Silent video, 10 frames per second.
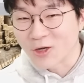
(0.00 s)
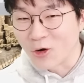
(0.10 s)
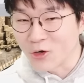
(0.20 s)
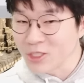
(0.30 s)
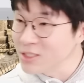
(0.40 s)

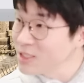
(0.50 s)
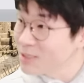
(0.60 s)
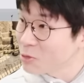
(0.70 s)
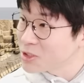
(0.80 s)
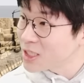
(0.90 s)
거리는
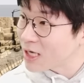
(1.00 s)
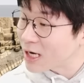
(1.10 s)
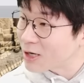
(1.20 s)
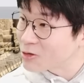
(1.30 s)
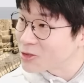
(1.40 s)
일본이 제일
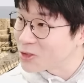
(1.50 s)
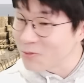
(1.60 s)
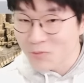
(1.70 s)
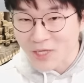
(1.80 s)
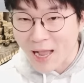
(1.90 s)
가깝거든요.